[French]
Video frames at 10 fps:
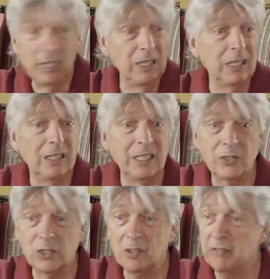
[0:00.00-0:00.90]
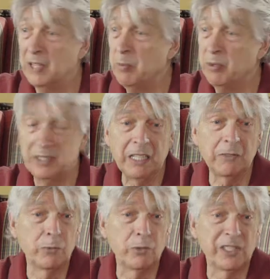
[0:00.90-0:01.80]
les, jeunes filles, peut-être
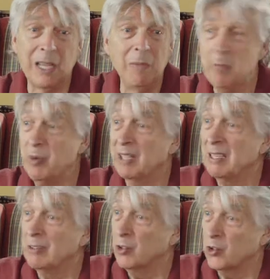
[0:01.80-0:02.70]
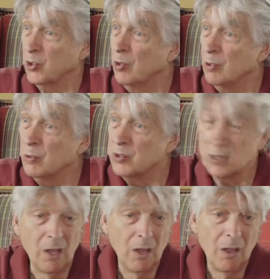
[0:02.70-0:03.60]
que vous n'aimez pas quelque chose,